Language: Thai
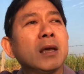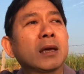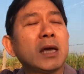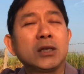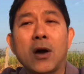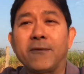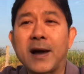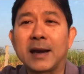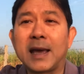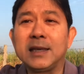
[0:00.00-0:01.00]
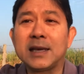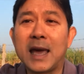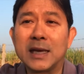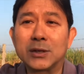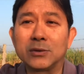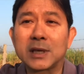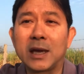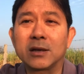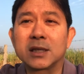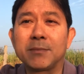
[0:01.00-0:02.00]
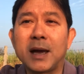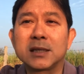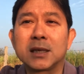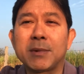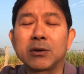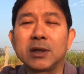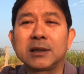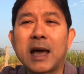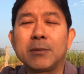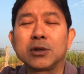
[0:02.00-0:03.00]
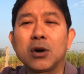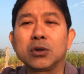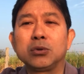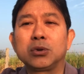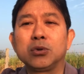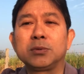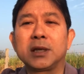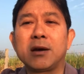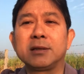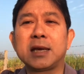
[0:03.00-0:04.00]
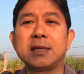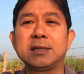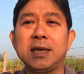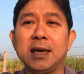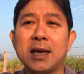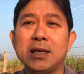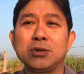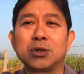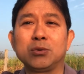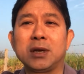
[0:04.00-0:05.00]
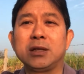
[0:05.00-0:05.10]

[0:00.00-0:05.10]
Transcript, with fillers: ใครชอบ ฝาก ไลค์ แชร์สนใจก็สามารถสมัครติดตามช่อง YouTube c h anel อาจารย์เสก 5.0